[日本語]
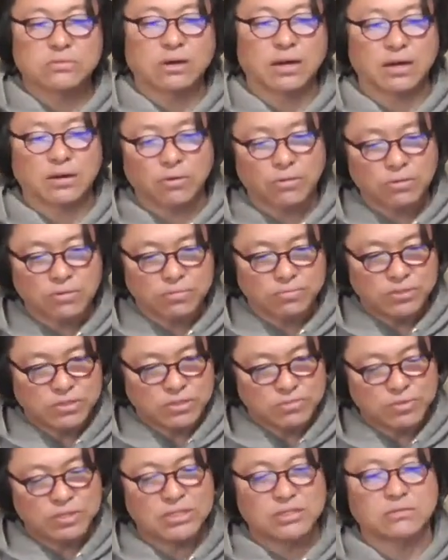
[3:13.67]
とか
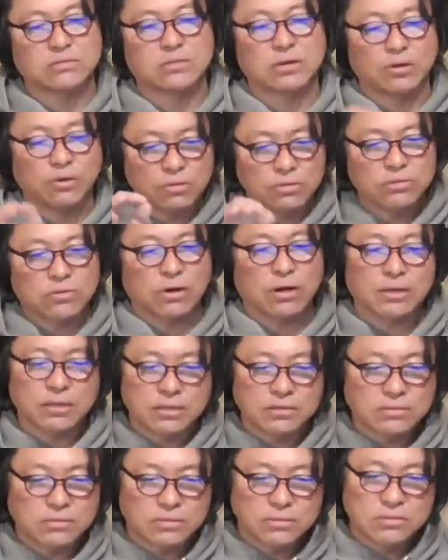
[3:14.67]
ロニューミュージックとかロックとか
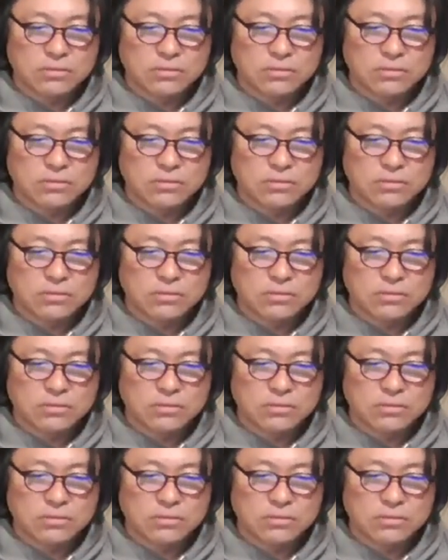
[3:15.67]
聞